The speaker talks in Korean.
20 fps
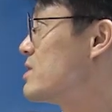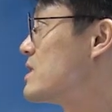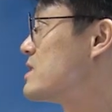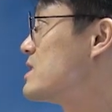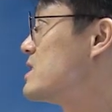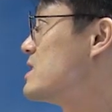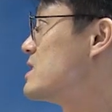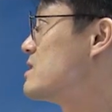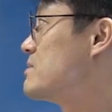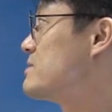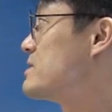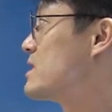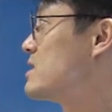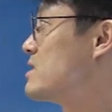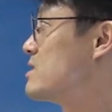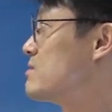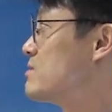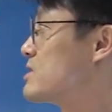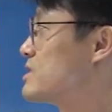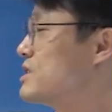자,
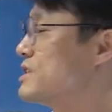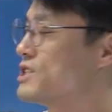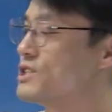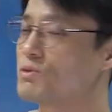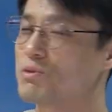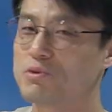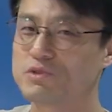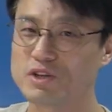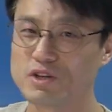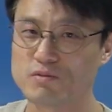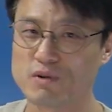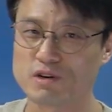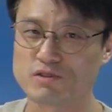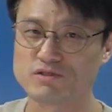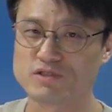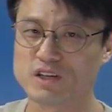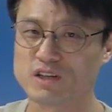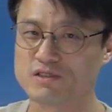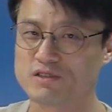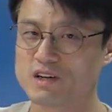70세를 75세로
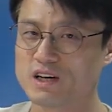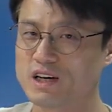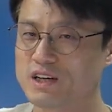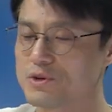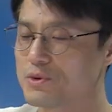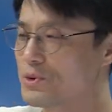바꾼다는 거야.